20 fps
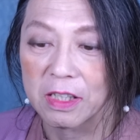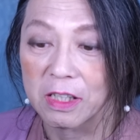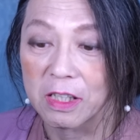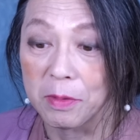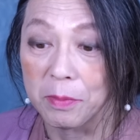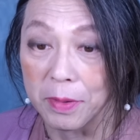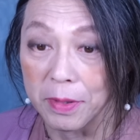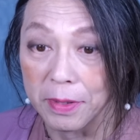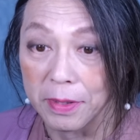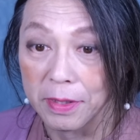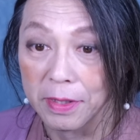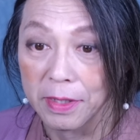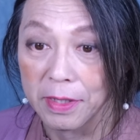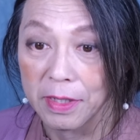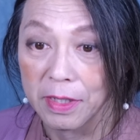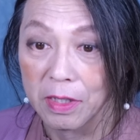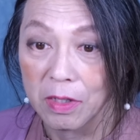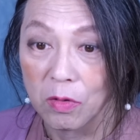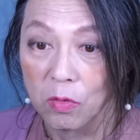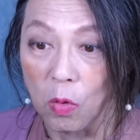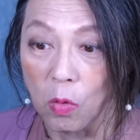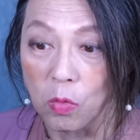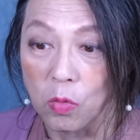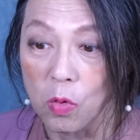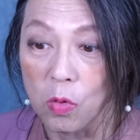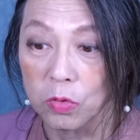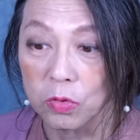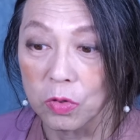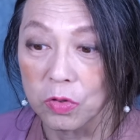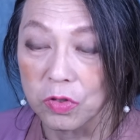日々、
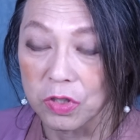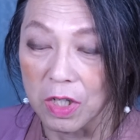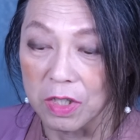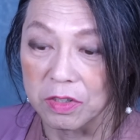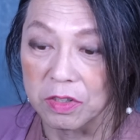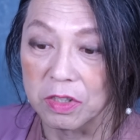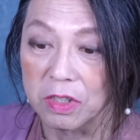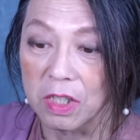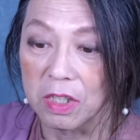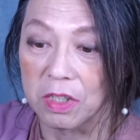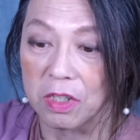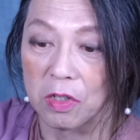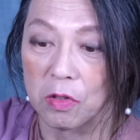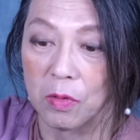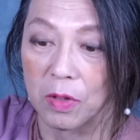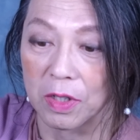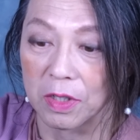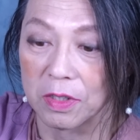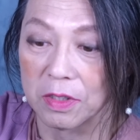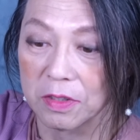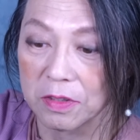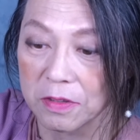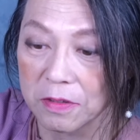刻々と近づいてきているわけで